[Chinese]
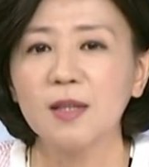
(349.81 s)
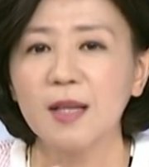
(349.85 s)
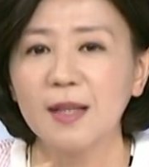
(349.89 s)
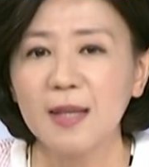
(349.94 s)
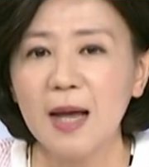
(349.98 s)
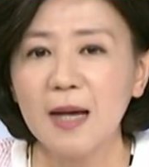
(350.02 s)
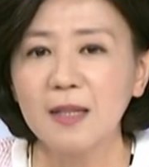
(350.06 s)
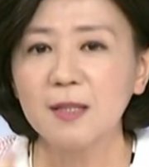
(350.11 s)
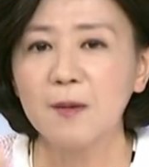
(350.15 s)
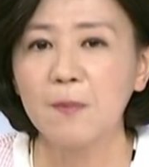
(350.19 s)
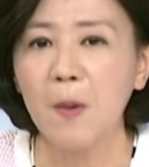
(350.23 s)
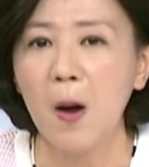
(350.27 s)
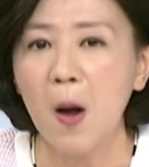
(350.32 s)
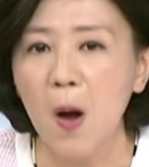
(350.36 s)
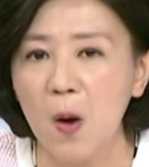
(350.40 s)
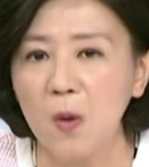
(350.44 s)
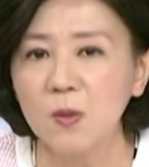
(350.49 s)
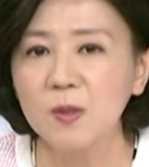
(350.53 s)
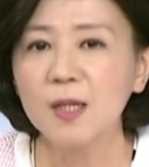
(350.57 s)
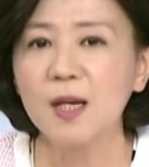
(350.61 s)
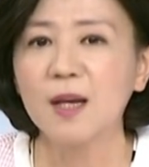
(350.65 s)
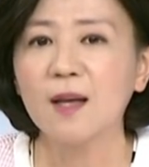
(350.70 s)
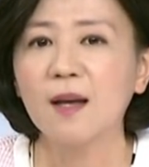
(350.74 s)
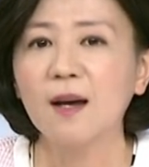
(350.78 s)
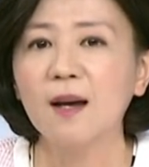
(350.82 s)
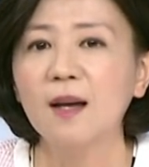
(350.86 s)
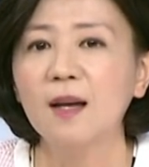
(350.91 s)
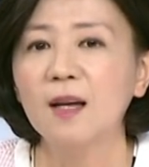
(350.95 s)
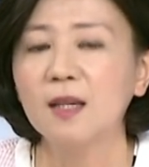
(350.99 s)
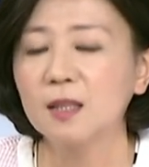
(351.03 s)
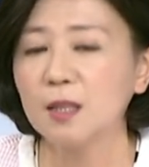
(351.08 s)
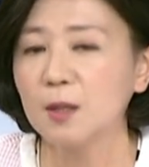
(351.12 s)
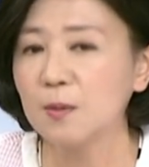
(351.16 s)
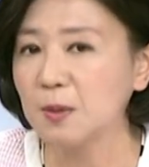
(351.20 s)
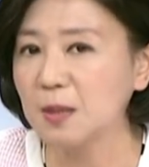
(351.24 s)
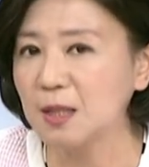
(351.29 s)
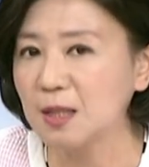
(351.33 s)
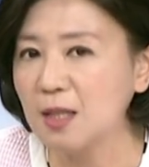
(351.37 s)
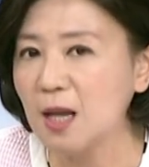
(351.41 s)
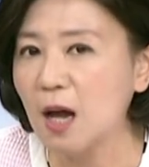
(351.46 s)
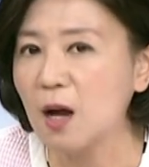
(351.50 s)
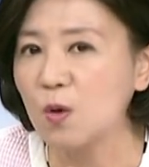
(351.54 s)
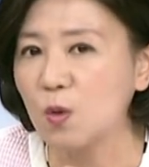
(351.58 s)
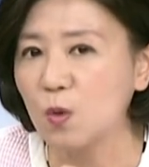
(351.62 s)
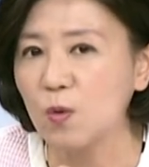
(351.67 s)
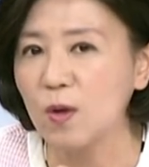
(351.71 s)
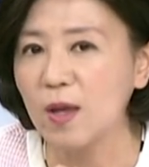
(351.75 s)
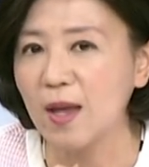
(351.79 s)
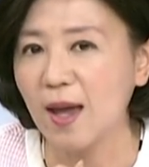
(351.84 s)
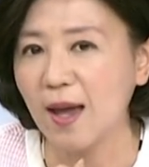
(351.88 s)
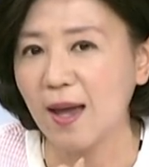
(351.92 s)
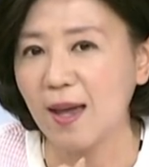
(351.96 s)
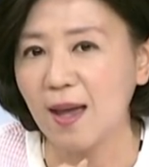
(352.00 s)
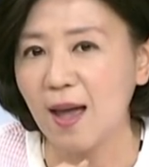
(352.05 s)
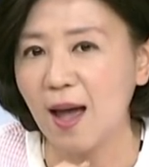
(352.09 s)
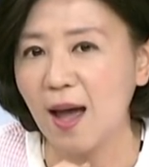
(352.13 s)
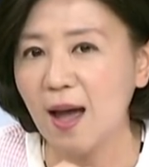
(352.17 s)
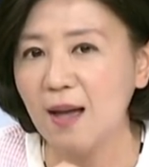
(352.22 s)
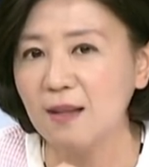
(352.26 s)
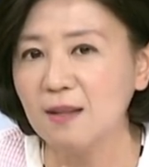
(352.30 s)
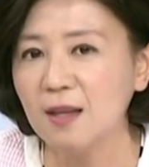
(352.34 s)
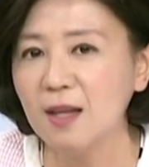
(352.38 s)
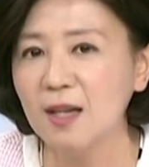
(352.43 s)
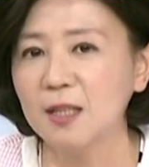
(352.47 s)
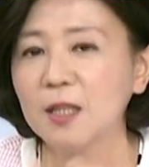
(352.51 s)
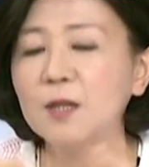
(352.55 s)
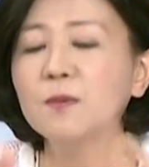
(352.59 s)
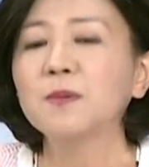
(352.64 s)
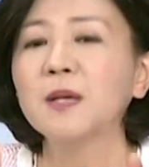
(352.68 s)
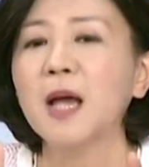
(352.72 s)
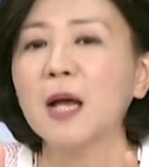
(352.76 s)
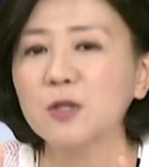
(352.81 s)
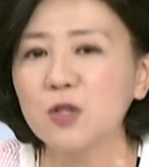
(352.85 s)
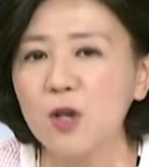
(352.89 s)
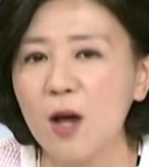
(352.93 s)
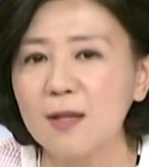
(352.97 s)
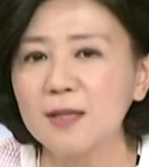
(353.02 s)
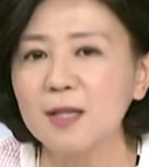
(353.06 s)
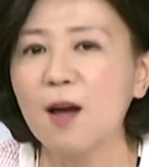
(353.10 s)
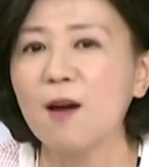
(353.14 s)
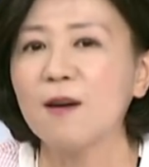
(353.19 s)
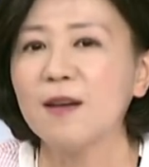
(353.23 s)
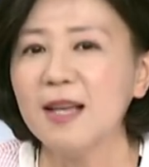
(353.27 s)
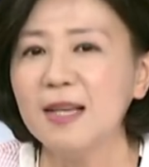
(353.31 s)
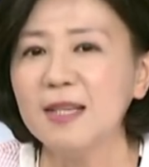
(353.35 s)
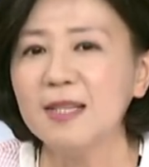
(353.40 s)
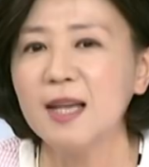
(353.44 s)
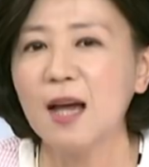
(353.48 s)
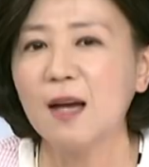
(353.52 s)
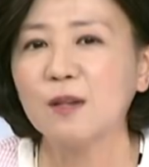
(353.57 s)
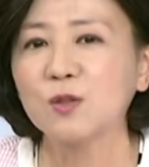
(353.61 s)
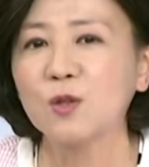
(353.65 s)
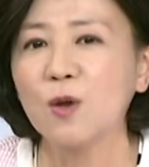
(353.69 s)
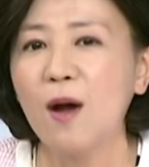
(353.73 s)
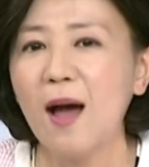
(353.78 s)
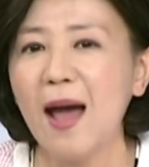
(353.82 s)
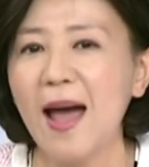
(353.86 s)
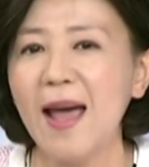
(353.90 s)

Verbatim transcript: 你当时剖这个是不是要故意黑韩？是不是要创造印象说，